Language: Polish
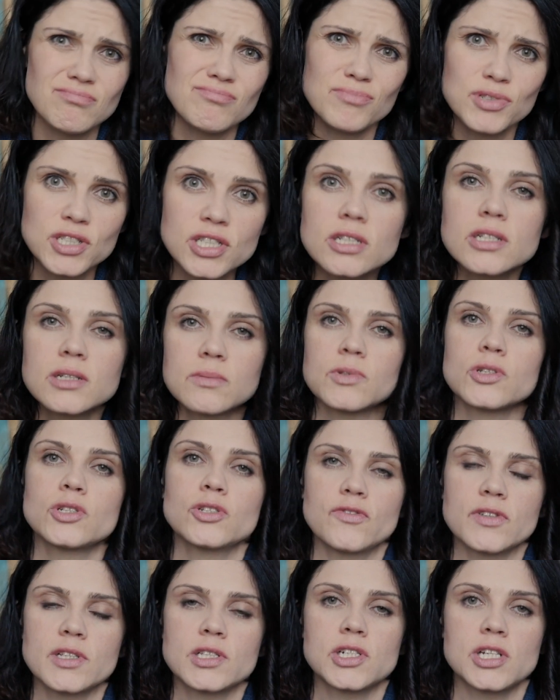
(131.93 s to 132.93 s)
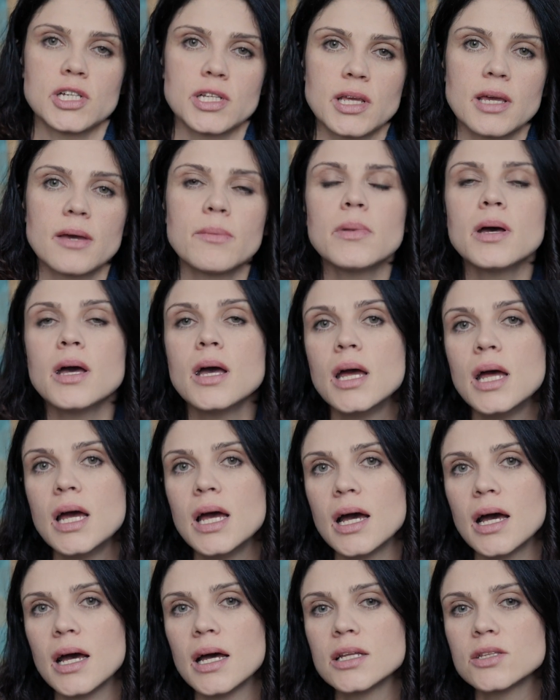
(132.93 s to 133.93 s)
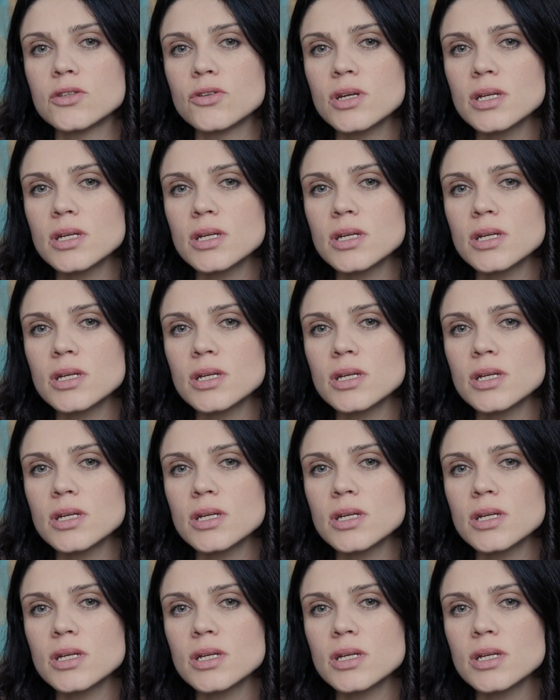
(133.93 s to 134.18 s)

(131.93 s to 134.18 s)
przykrym doświadczeniem, e, to